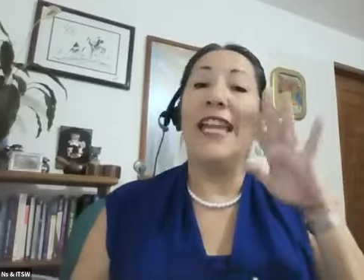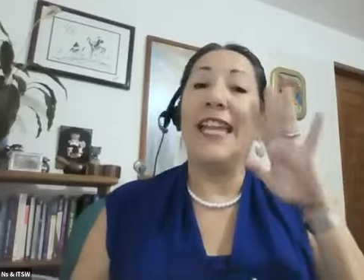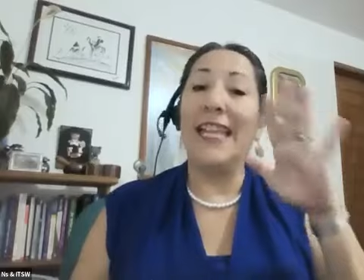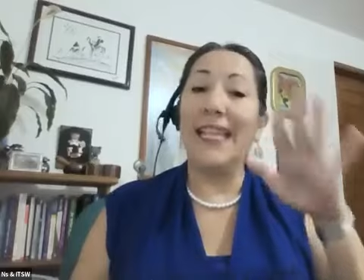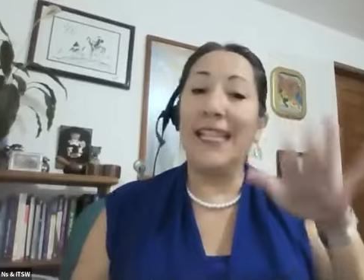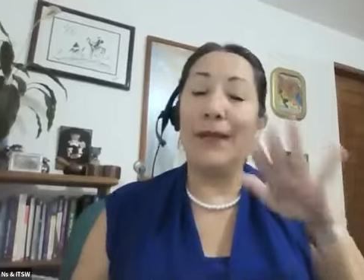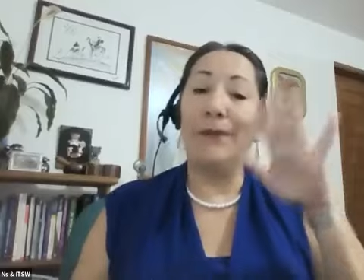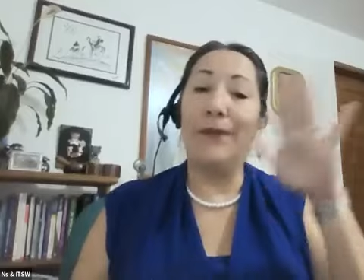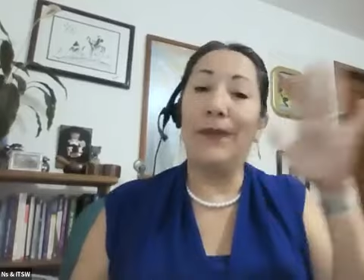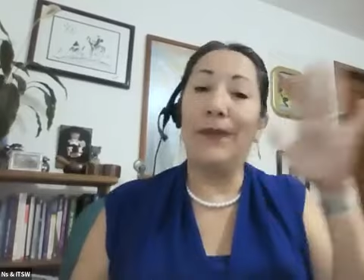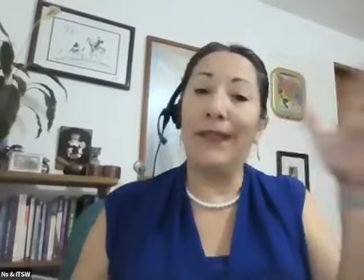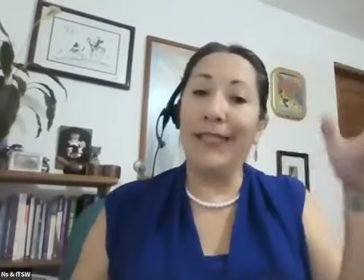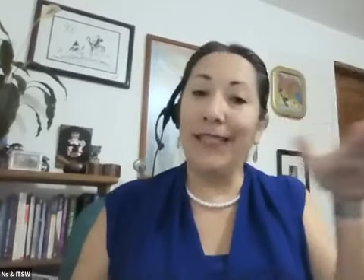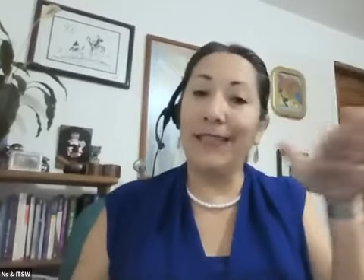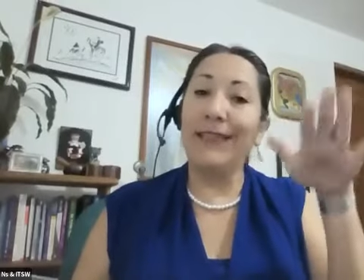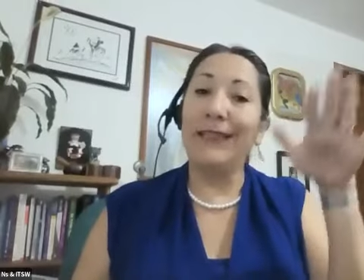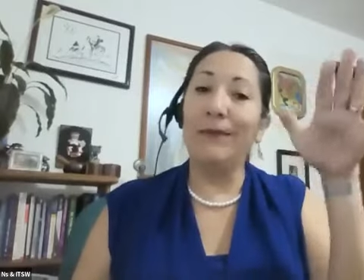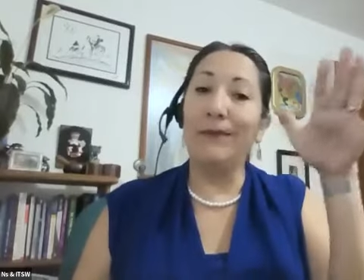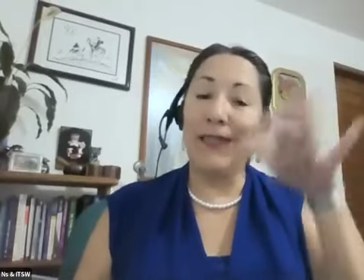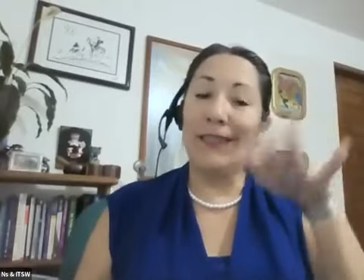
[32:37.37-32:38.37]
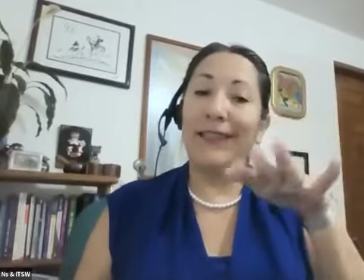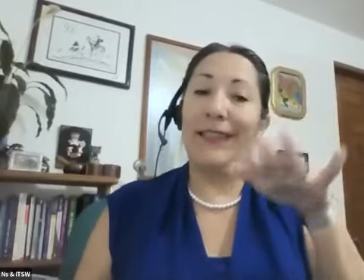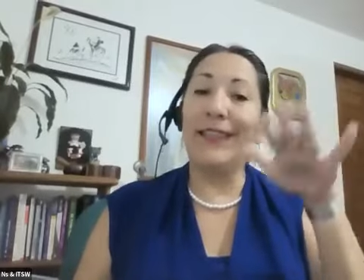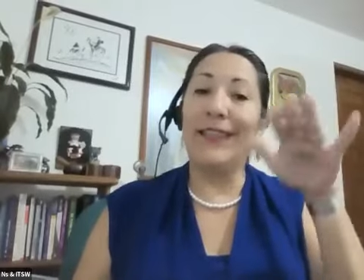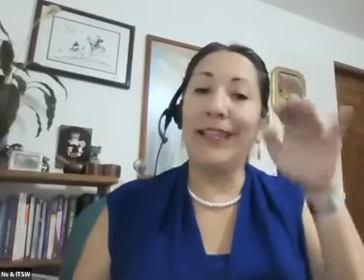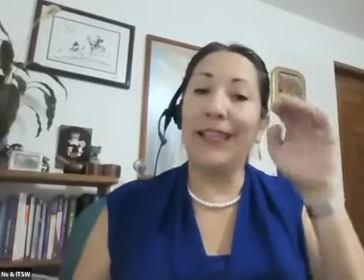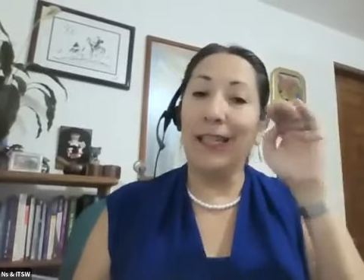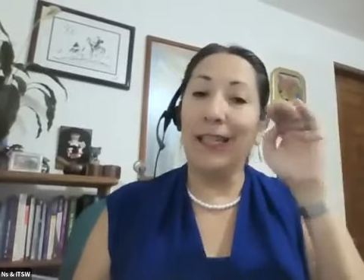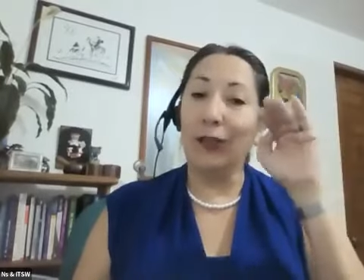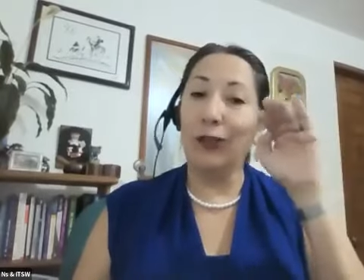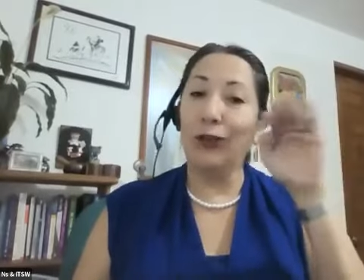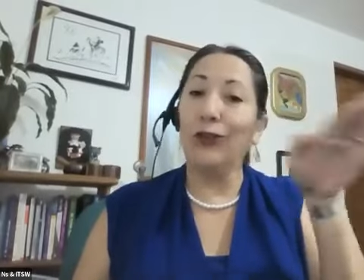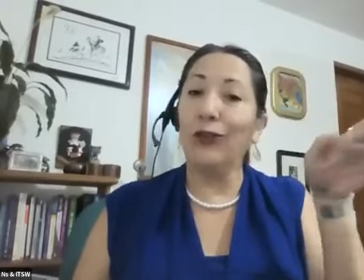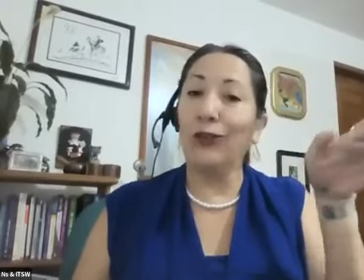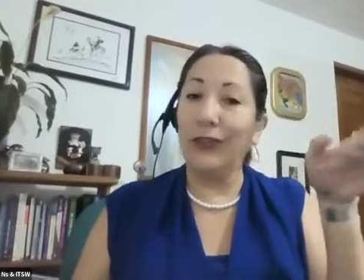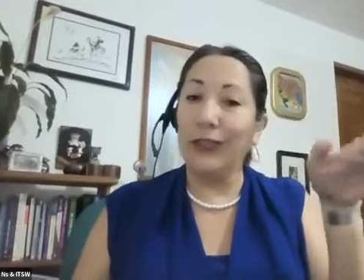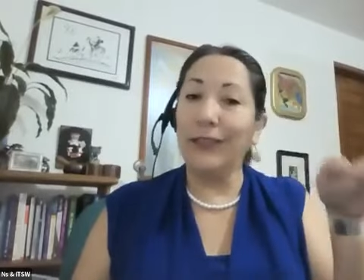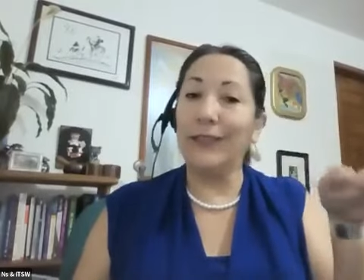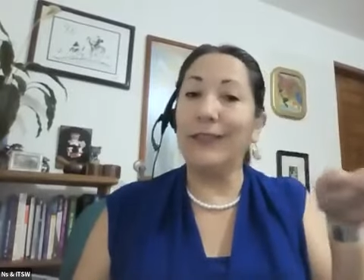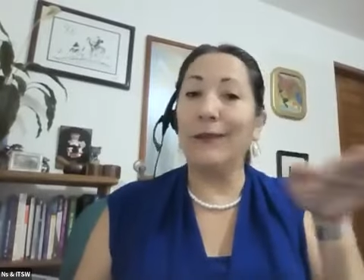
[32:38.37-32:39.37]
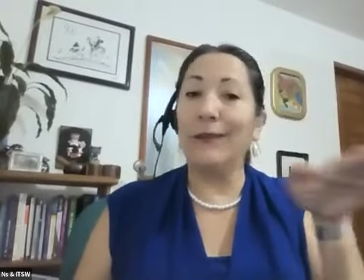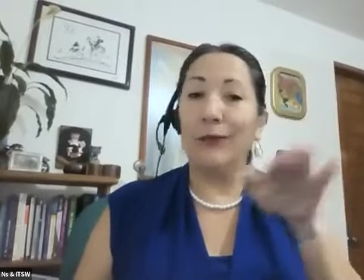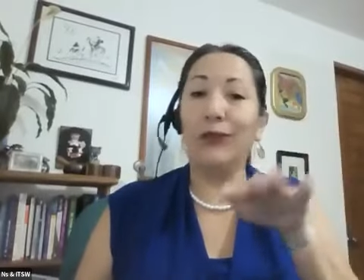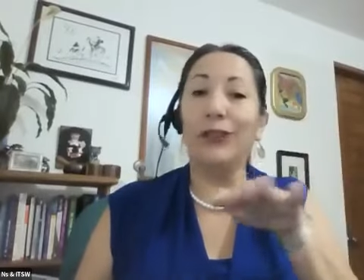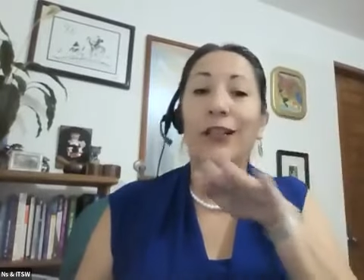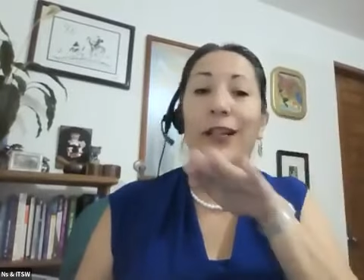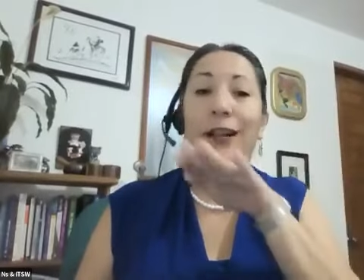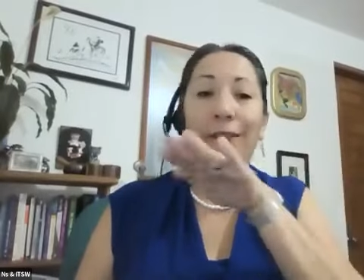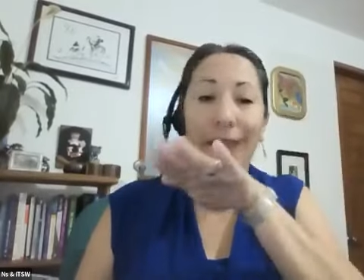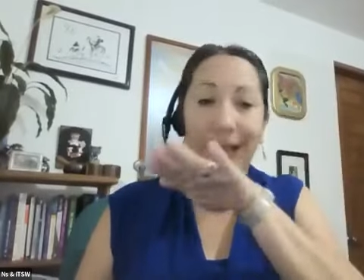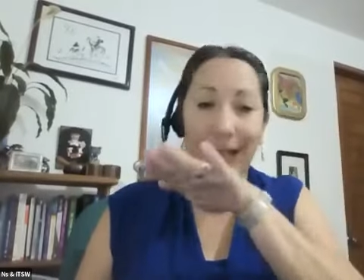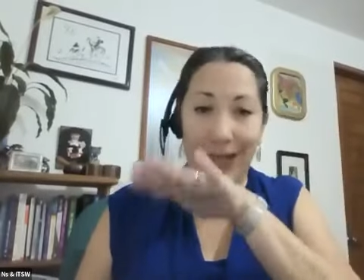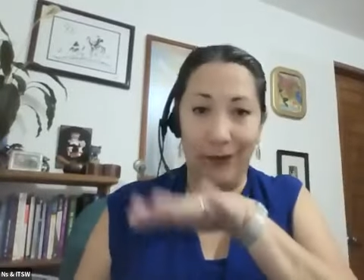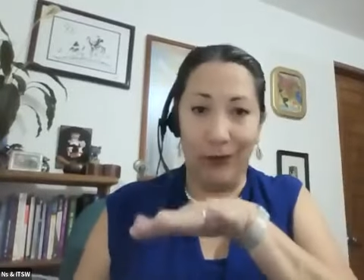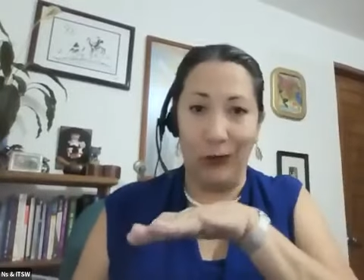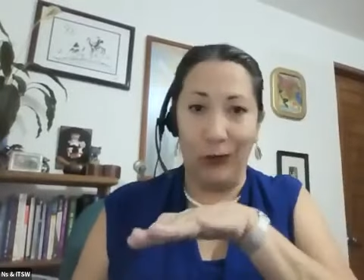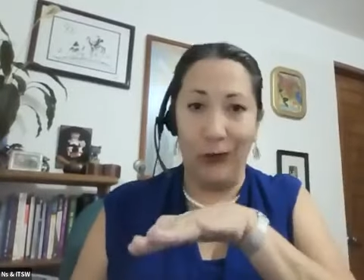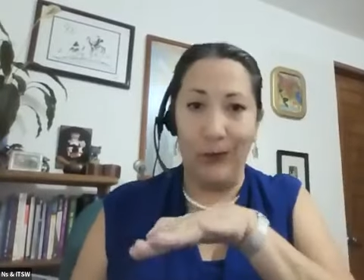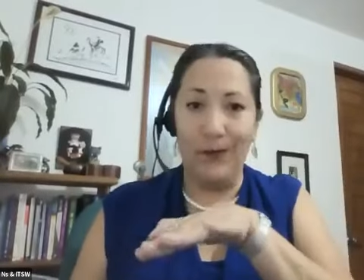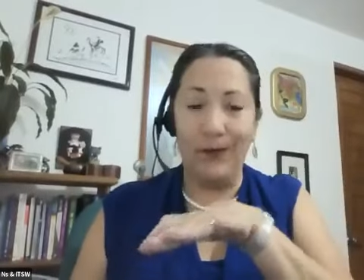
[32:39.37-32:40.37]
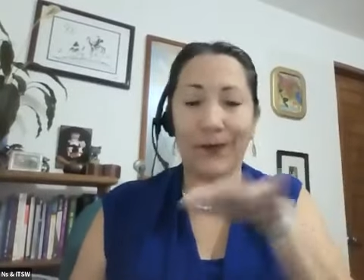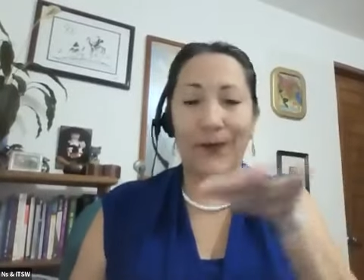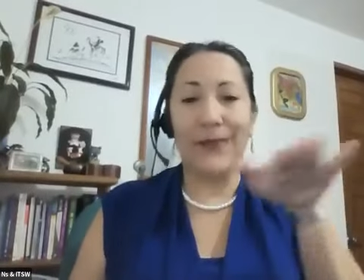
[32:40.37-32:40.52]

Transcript: independientemente de que todos estemos trabajando